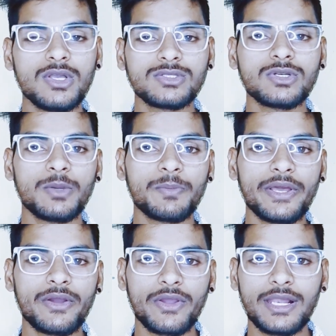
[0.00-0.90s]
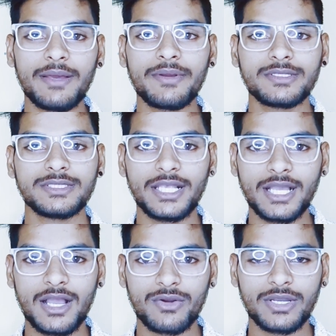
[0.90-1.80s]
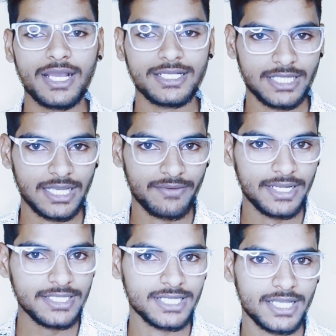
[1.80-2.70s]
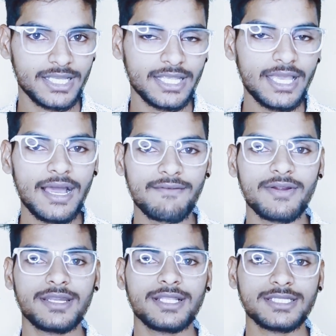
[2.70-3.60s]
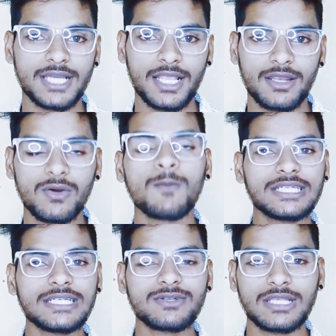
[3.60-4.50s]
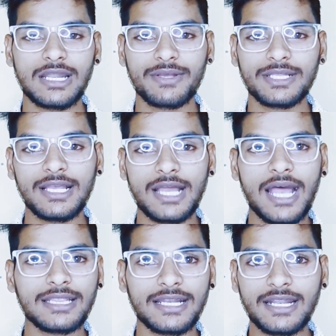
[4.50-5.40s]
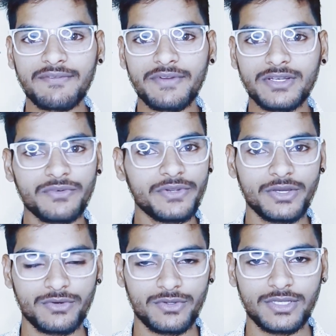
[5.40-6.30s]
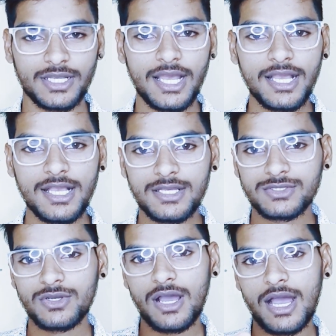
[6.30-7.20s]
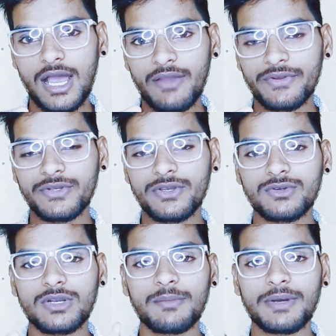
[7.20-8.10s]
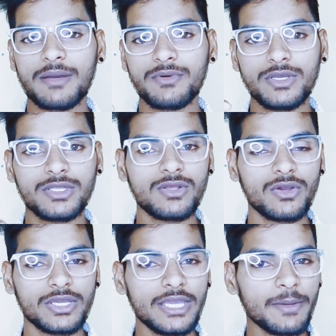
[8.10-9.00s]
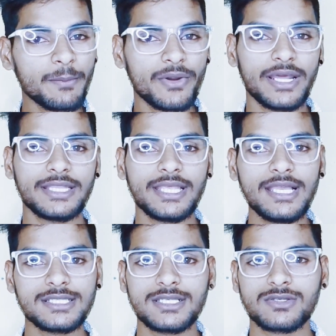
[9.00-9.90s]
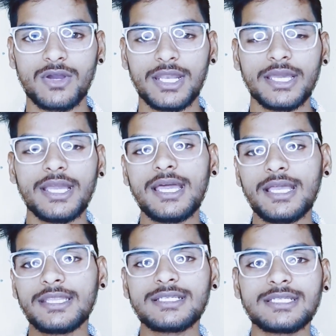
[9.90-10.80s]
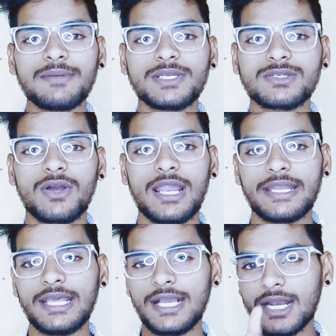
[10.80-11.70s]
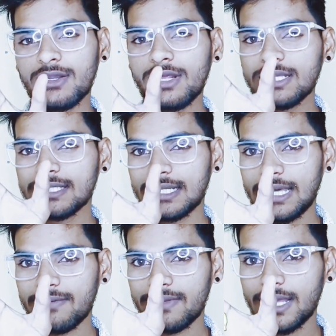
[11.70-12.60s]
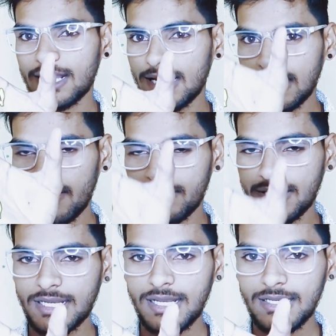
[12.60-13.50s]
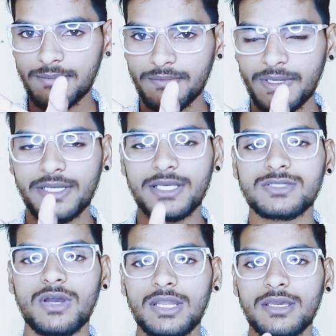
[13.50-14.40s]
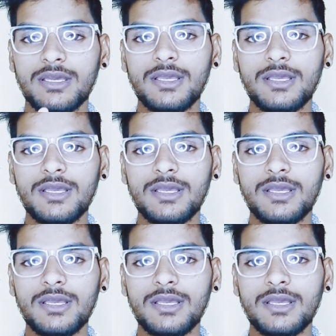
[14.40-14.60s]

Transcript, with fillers: సో ఇప్పుడే ఒకవేళ జైన్ కాకుంటే ఖచ్చితంగా వెళ్ళి జైన్ అయితే అవ్వండి నా ఛానల్ జైన్ చేసుకున్న తర్వాత ఆ తండర్ ఎఫెక్ట్ వీడియో ఉంటుంది కదా సో ఆ వీడియోని కూడా మనము ఇందులోకి ఇంపోర్ట్ అయితే చేసుకోవాలి నెక్స్ట్ ఏం చేసుకోవాలంటే కరెక్ట్గా సెట్ అయ్యే విధంగా అయితే ఆ విధంగా పెట్టేసుకోవాలి